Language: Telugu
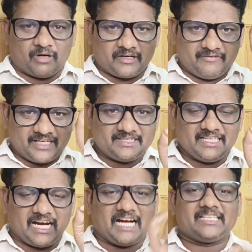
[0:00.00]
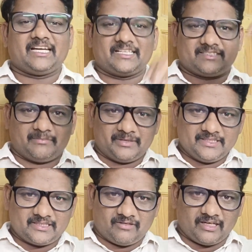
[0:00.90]
ఒక వ్యక్తి ఆధార్కు
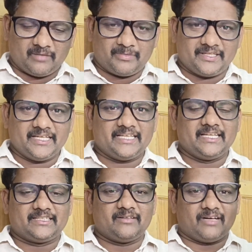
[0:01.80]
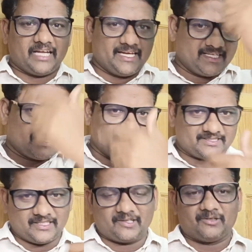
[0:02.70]
సంబంధించి వాళ్ళప్పుడు ఏదైతే వాళ్ళ ఐరిష్
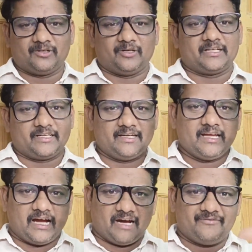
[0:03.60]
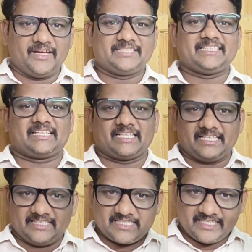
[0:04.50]
ఇస్తారో అంటే ఆ ఫేస్
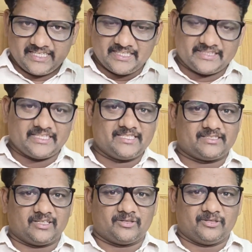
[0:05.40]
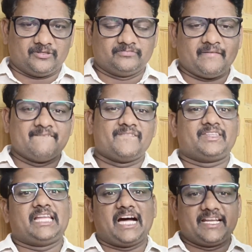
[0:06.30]
రికగ్నైజేషన్ ఏదైతే ఇస్తారో
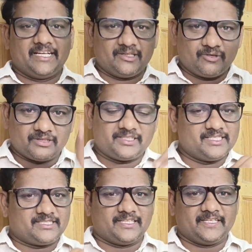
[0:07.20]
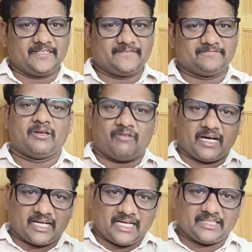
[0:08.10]
దానిని గుర్తించి
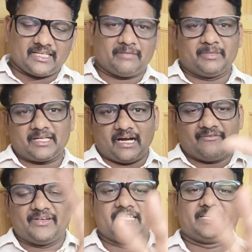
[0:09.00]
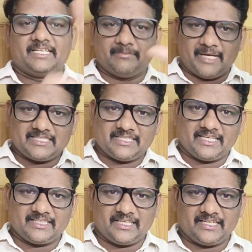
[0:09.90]
వారి ఆధార్ నెంబర్కి ఆ ఫేస్ ఐడి మ్యాచ్
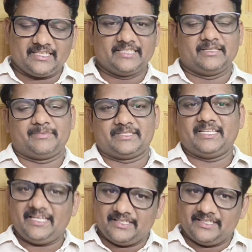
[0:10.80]
అయిందా లేదా అని చెప్పేసి